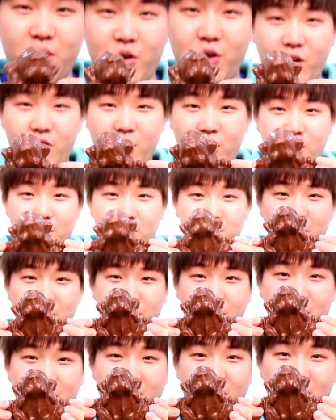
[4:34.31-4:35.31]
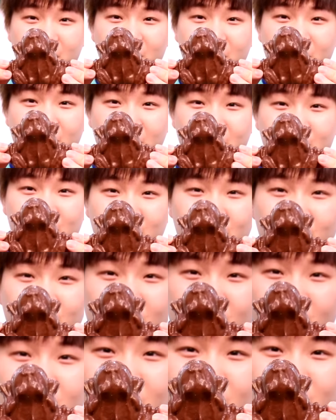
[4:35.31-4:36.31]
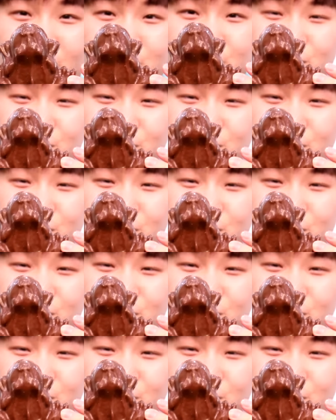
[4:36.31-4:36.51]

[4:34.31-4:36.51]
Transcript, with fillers: 어, 이거 봐봐. 와,